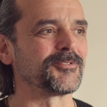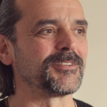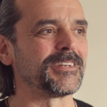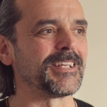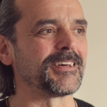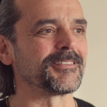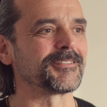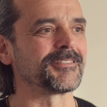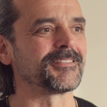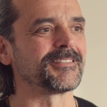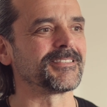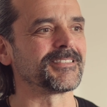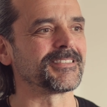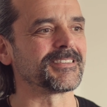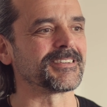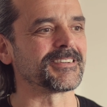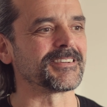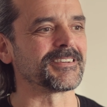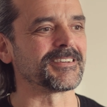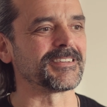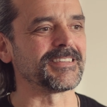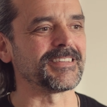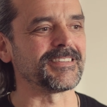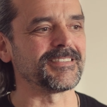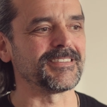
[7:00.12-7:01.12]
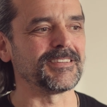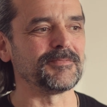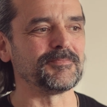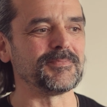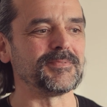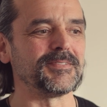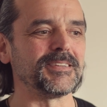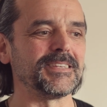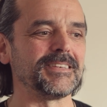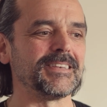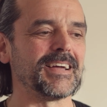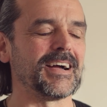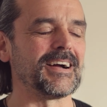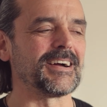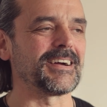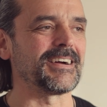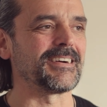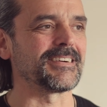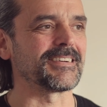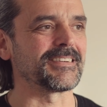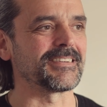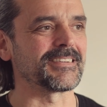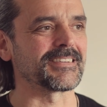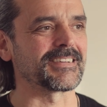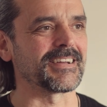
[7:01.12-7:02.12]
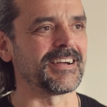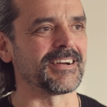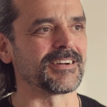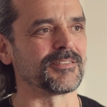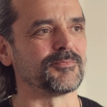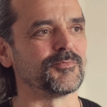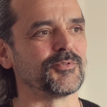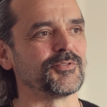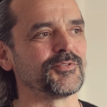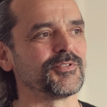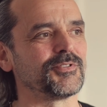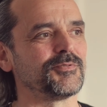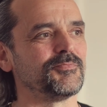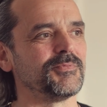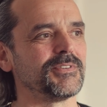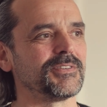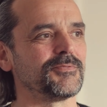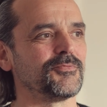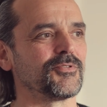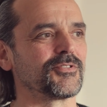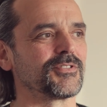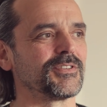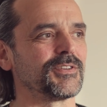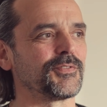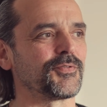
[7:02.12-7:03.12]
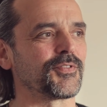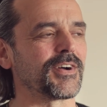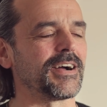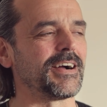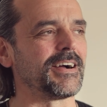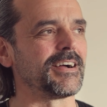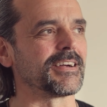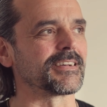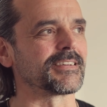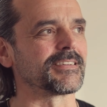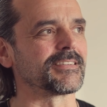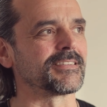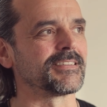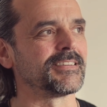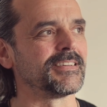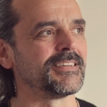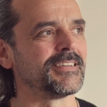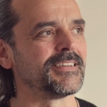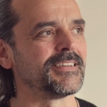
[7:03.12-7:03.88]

zu lassen. Äh, Im Nachgang muss ich mich wirklich fragen,